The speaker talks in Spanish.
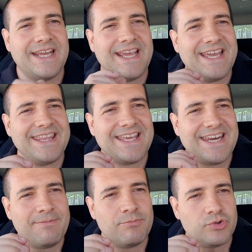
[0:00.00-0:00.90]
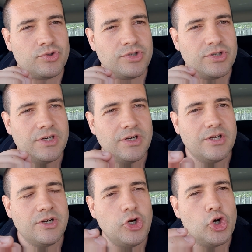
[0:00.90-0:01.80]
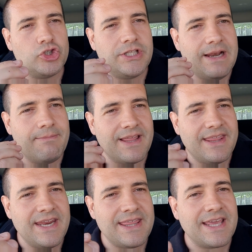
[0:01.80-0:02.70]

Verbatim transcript: ¿qué tenemos? Los del Madrid,